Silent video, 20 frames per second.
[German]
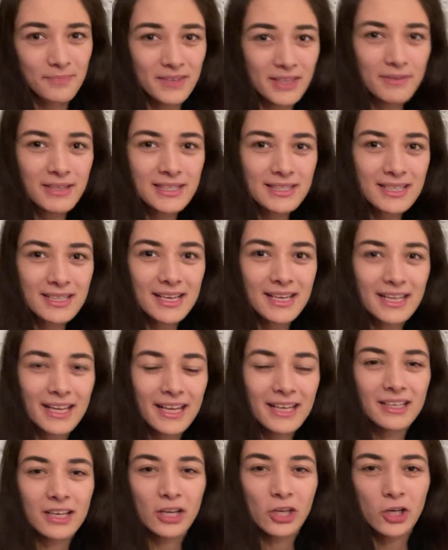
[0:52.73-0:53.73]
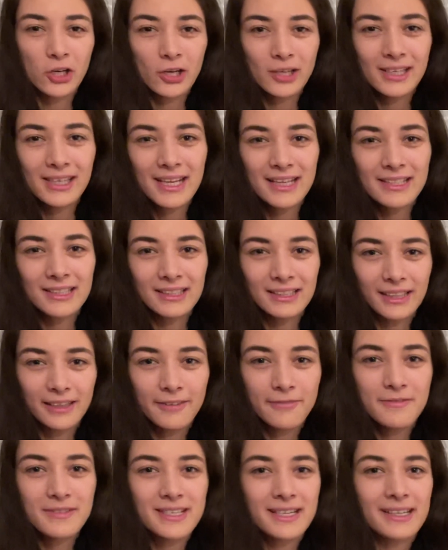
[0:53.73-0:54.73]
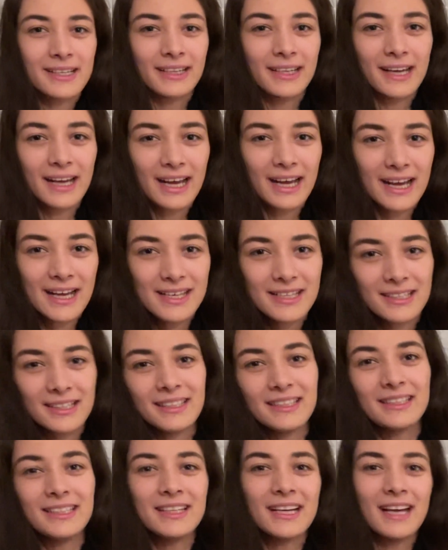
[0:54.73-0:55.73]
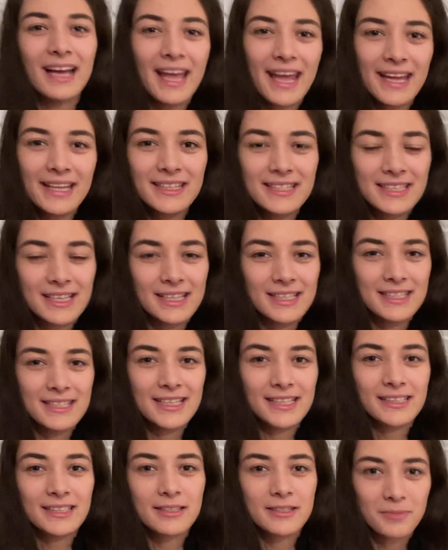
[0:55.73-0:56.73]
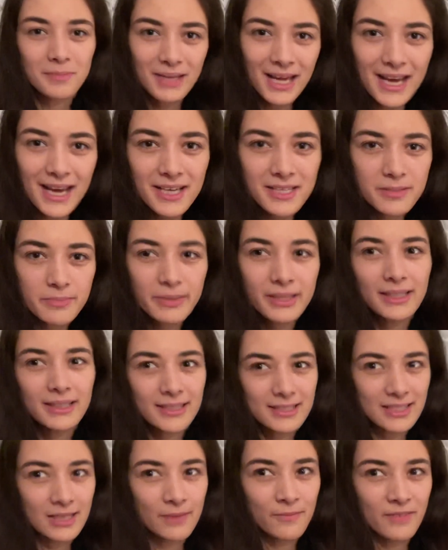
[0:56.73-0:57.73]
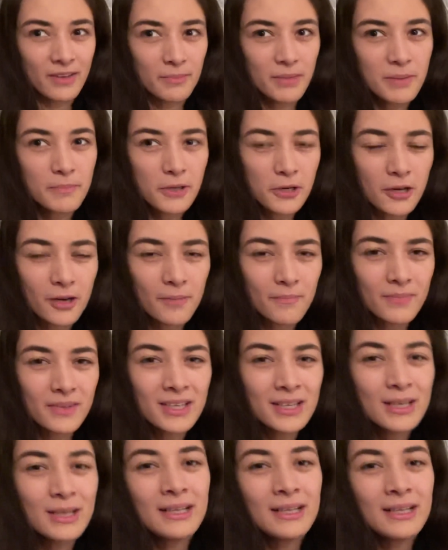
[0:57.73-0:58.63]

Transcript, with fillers: Ihr wisst ja, in Schottland trifft sich gerade gerade die Endzeitsekte zum Jahresmeeting, das haben wir mitbekommen.